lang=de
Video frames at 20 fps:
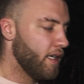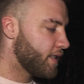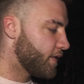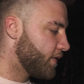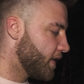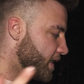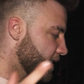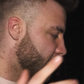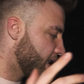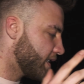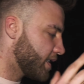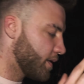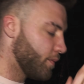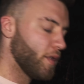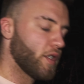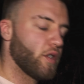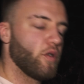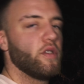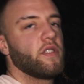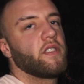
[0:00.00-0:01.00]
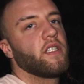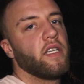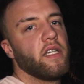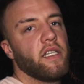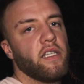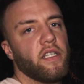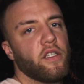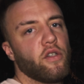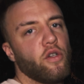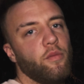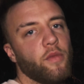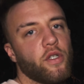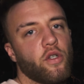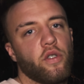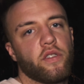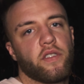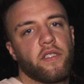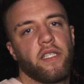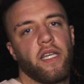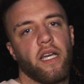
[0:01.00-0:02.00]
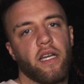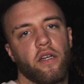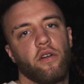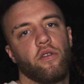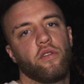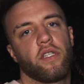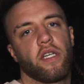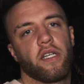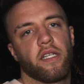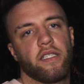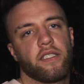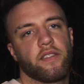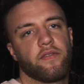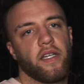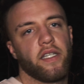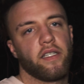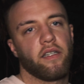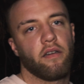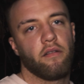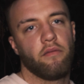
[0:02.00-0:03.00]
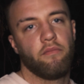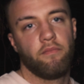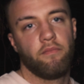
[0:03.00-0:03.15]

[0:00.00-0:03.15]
Deswegen setze ich mich kurz hier hin, ich hole mir kurz eine Jacke und dann geht's weiter.